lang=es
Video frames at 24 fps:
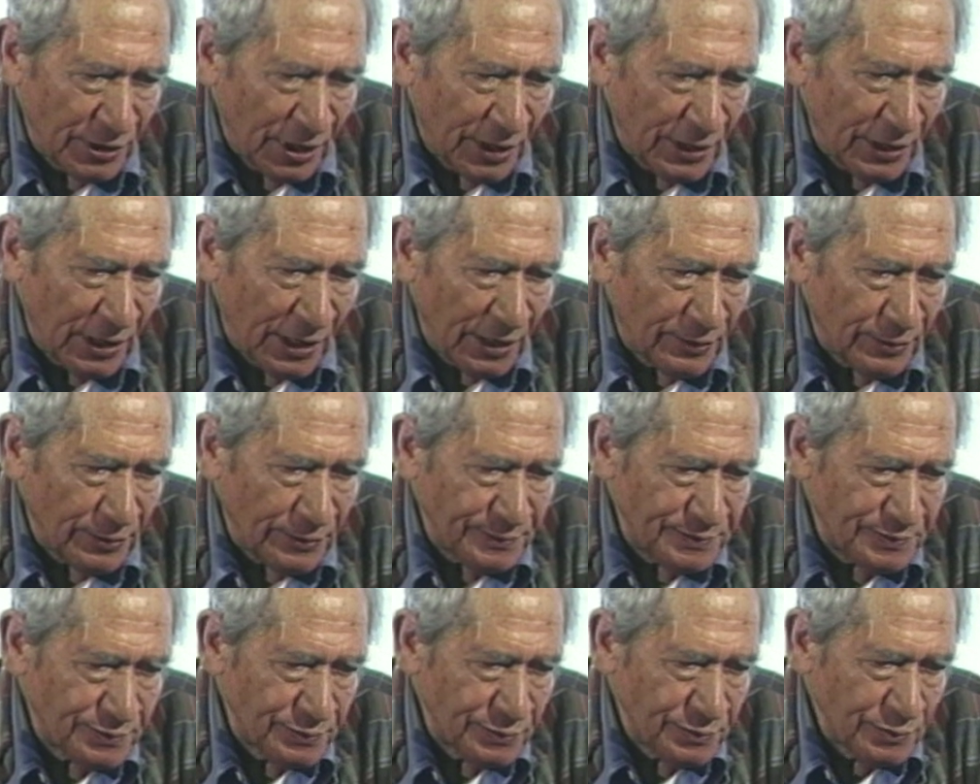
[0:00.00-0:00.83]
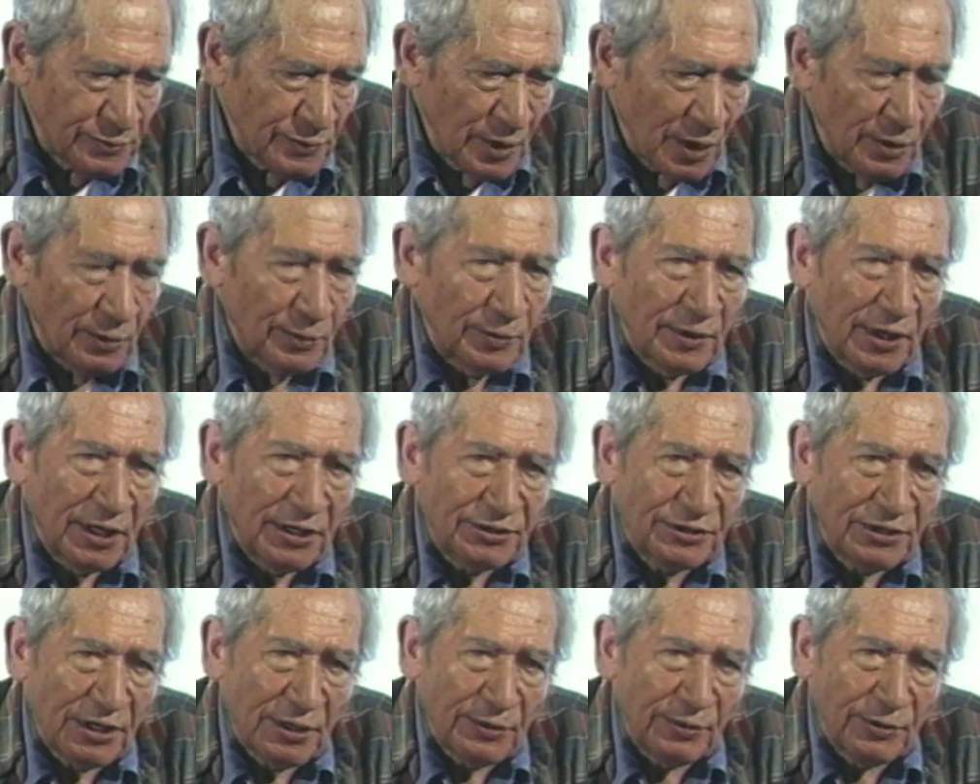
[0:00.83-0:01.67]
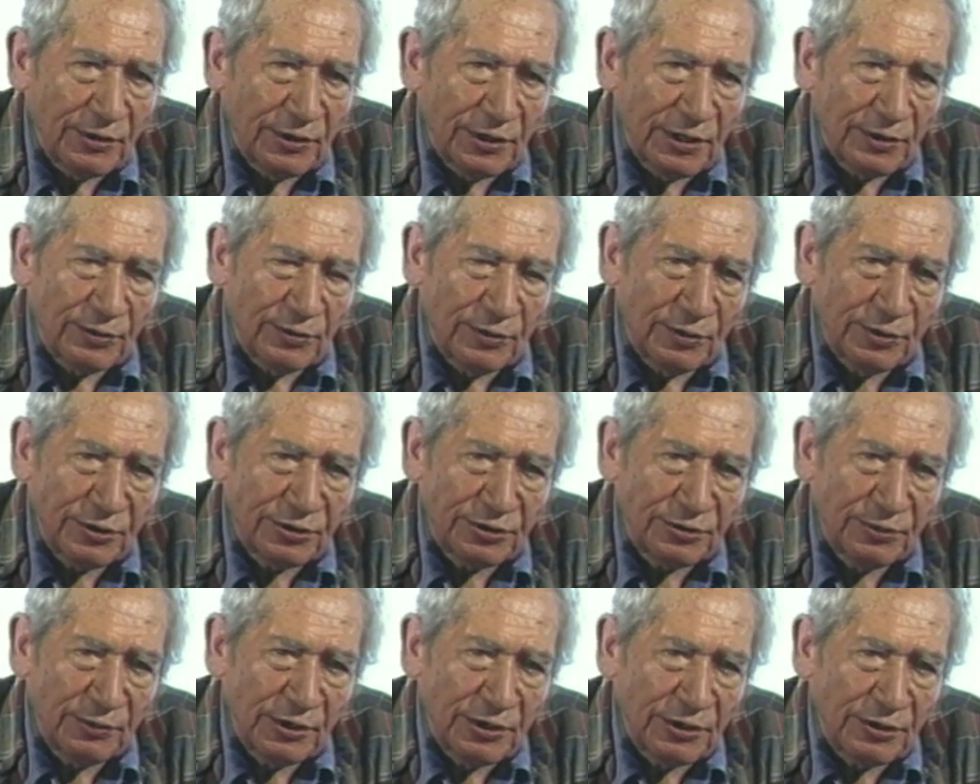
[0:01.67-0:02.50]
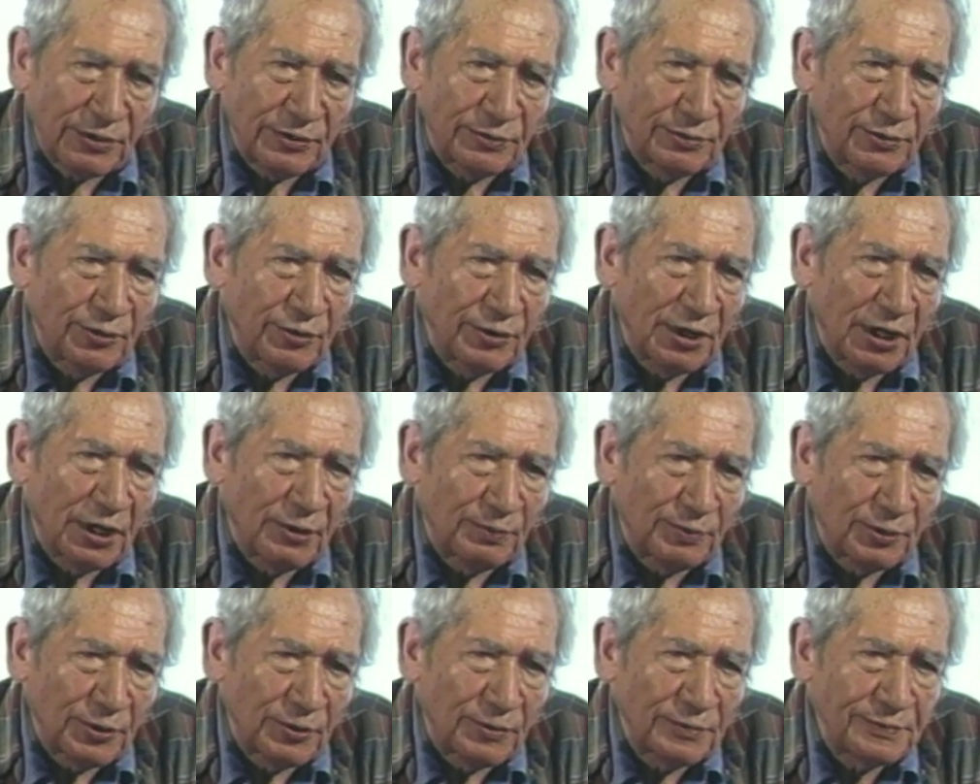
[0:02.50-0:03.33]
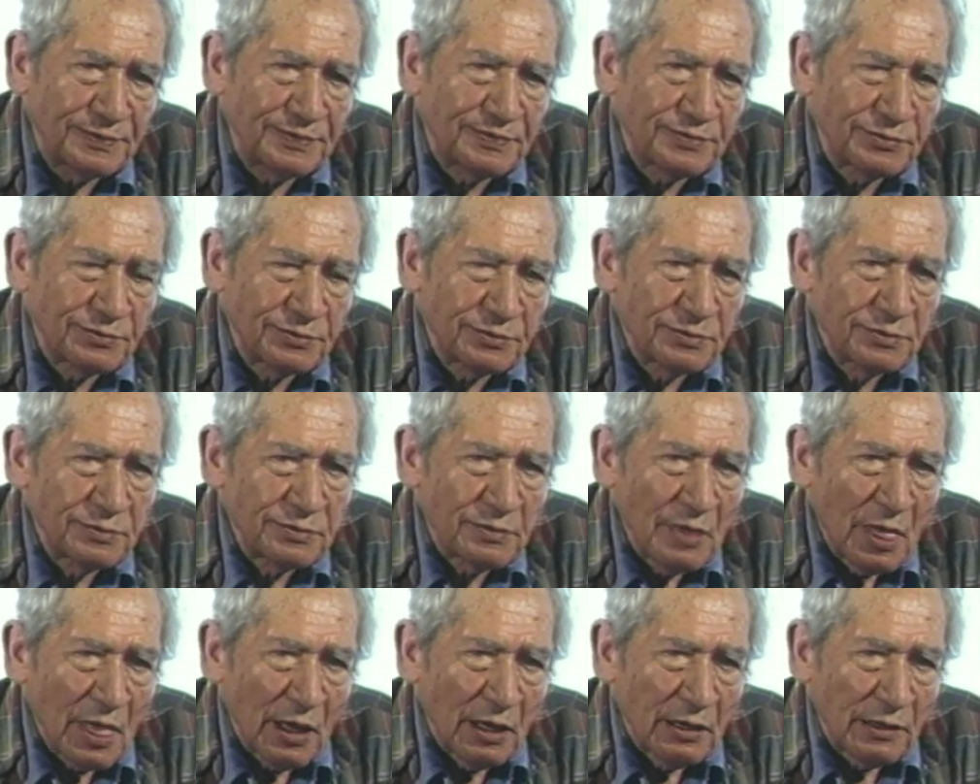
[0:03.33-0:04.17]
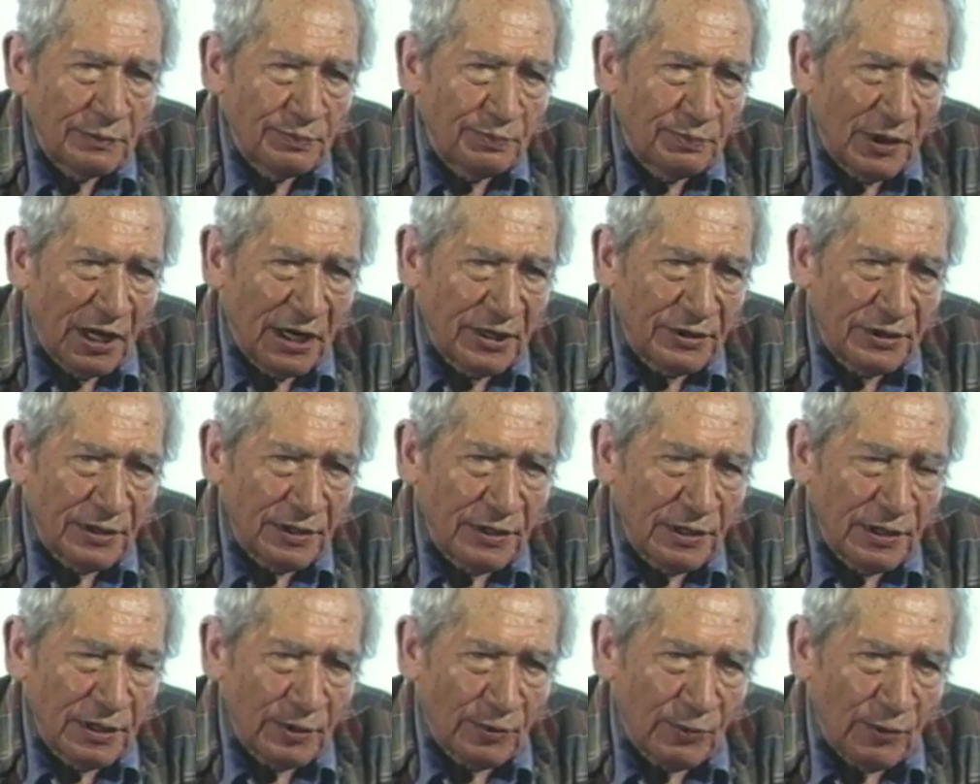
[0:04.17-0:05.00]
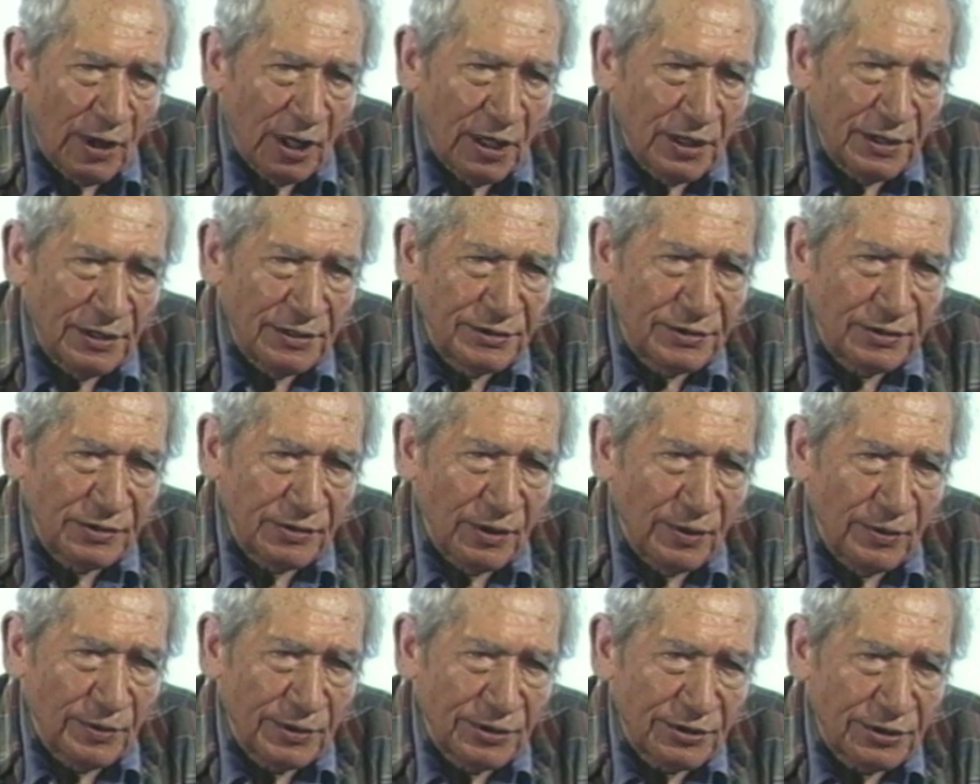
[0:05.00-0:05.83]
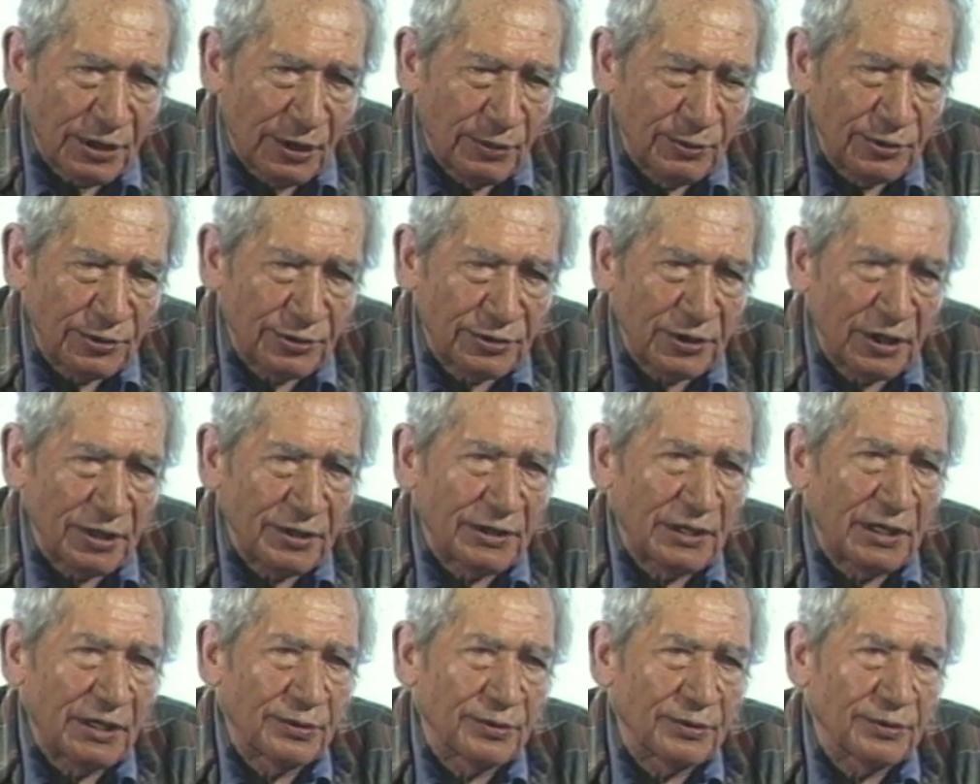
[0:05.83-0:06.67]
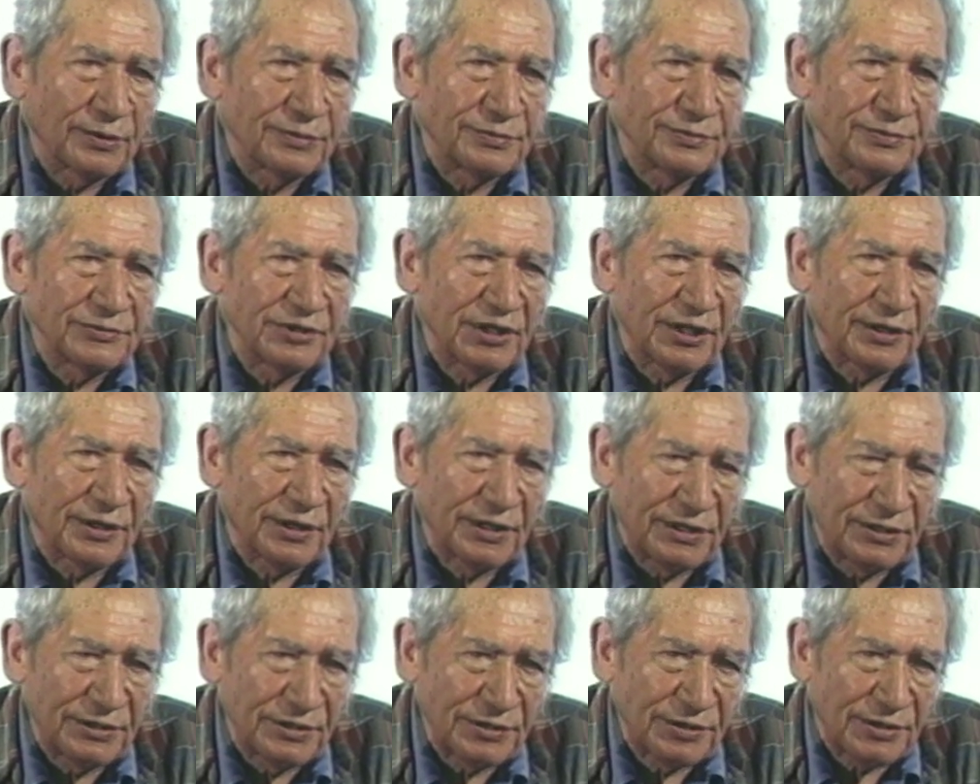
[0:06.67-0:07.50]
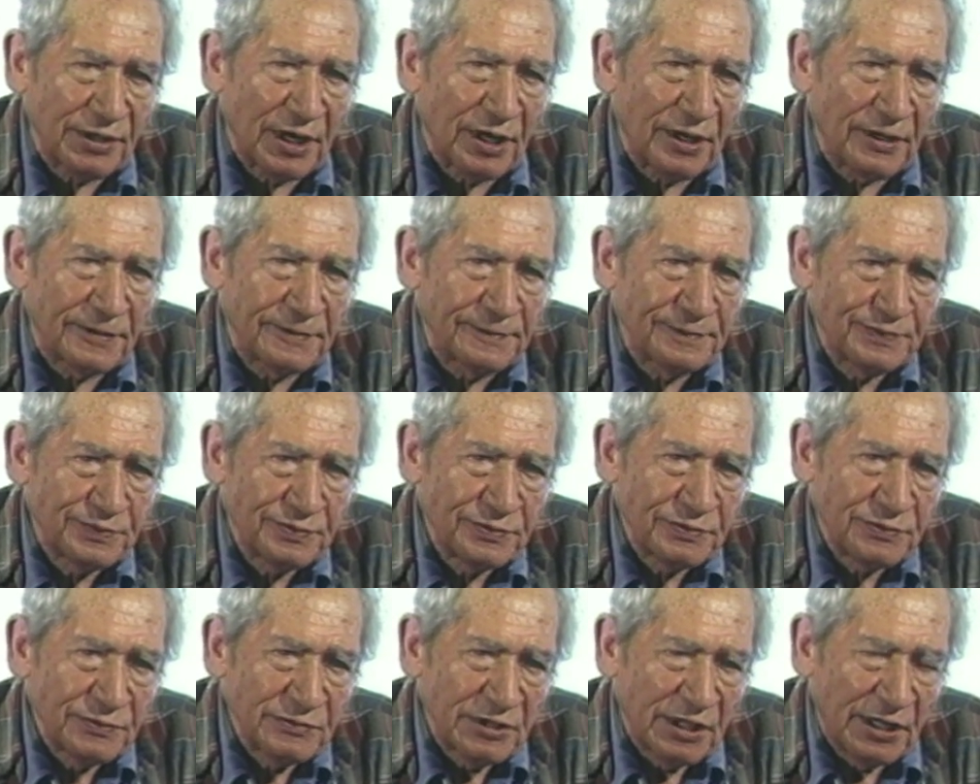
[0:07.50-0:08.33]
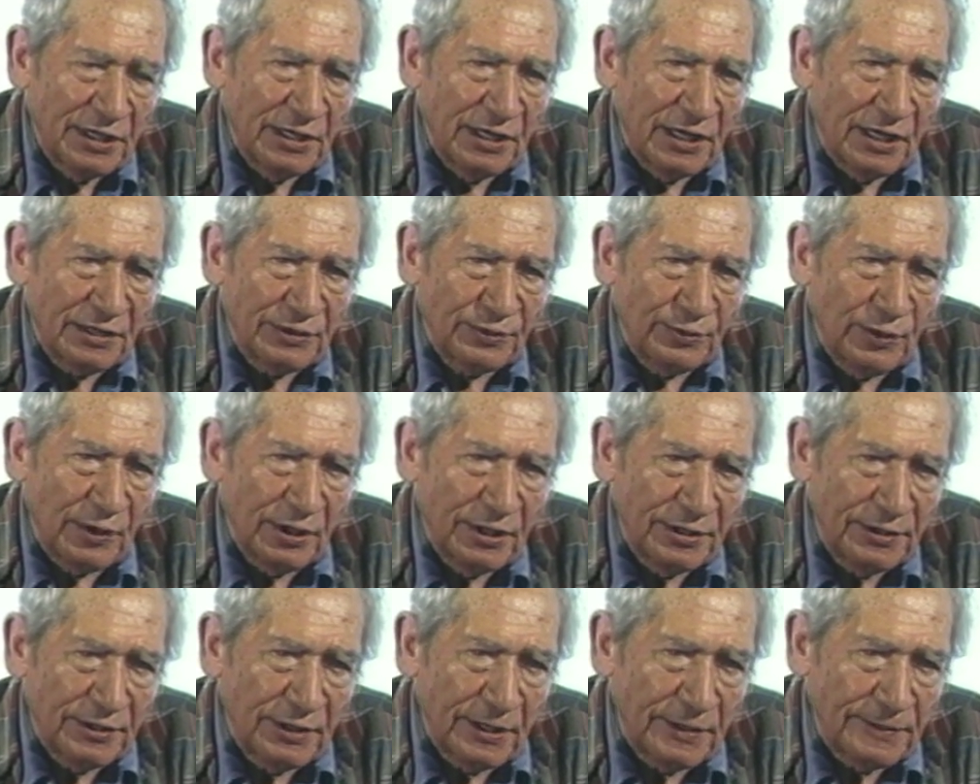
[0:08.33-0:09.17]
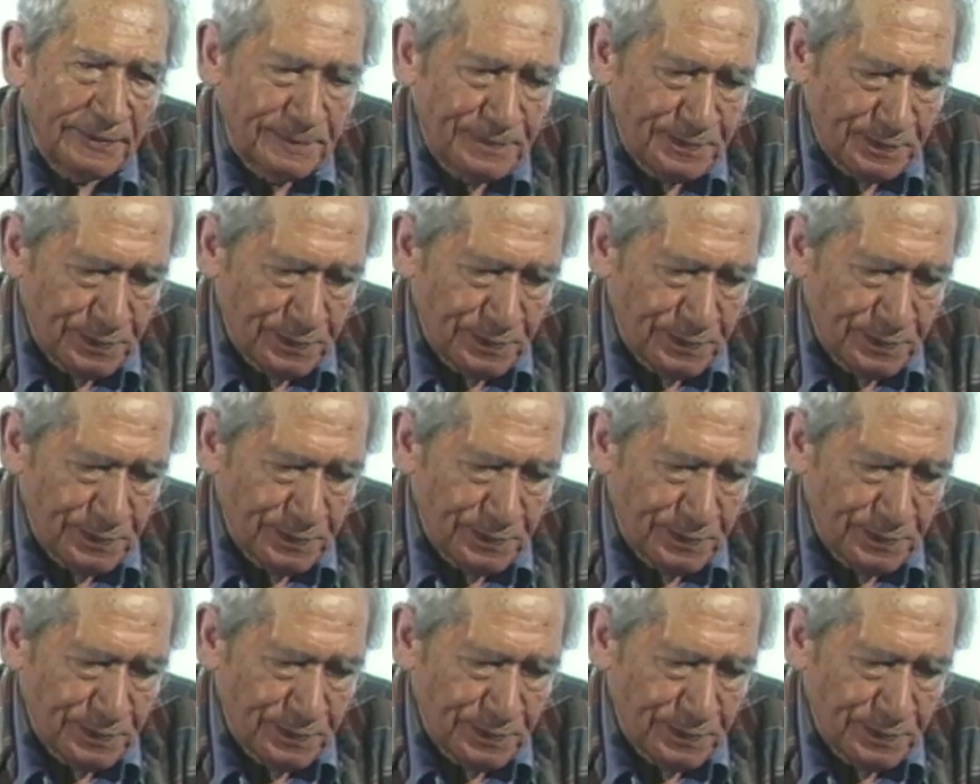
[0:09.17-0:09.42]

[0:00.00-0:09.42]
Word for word: ha dado un acervo de conocimiento muy amplio, parte del cual es lo que estamos tratando de registrar en la actualidad.